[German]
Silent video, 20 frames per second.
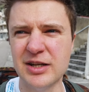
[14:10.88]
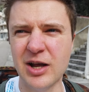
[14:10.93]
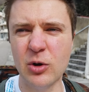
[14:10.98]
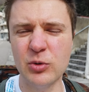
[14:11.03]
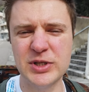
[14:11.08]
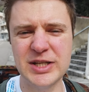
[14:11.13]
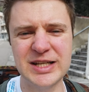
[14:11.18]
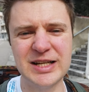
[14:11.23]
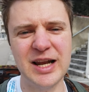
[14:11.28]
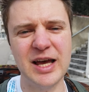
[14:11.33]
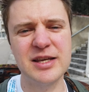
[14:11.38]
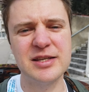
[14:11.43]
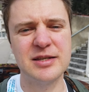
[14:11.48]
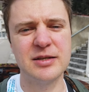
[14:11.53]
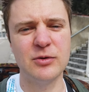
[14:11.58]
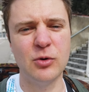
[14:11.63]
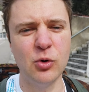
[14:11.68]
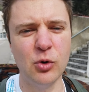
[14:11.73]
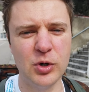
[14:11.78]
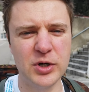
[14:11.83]
genau die
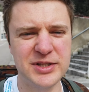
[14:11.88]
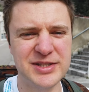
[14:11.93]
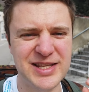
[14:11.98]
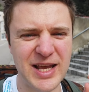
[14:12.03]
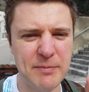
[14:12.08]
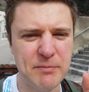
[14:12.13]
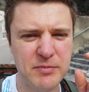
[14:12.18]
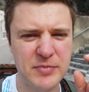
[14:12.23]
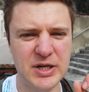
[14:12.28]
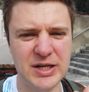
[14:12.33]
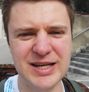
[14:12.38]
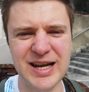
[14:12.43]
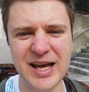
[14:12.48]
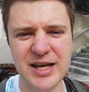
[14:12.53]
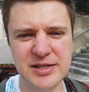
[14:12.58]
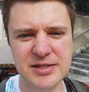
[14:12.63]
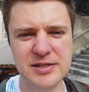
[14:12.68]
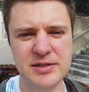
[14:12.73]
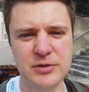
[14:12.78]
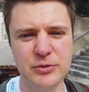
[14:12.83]
gleiche hohe
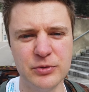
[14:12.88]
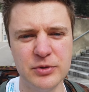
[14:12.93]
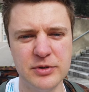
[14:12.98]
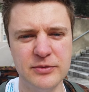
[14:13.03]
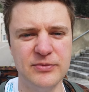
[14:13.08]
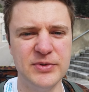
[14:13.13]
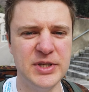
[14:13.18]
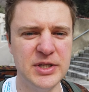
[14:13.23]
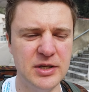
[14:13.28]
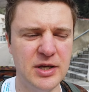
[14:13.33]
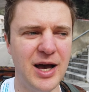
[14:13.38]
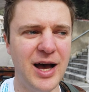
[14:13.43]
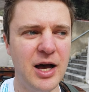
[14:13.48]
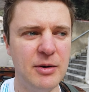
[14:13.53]
Dämmleistung wie